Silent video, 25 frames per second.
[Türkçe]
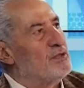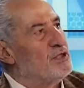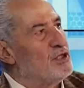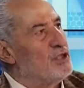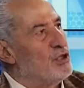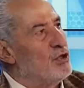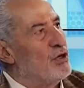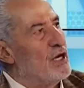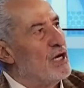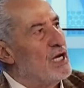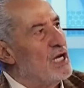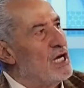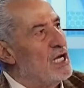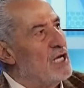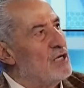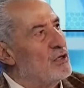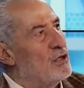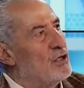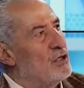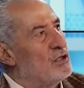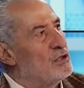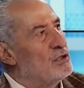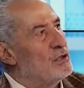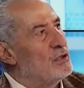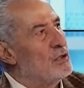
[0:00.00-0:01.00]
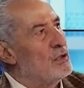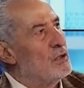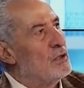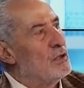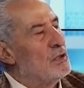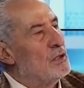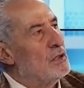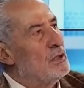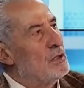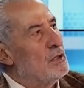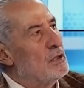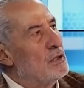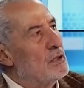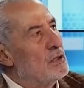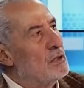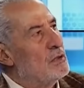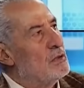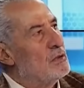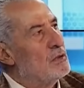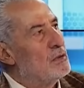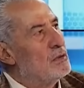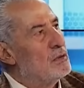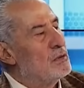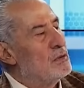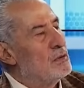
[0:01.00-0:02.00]
işte İkisinin yani. de son 6 yılda
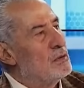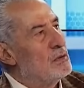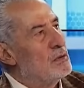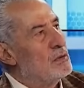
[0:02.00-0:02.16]
şampiyonluk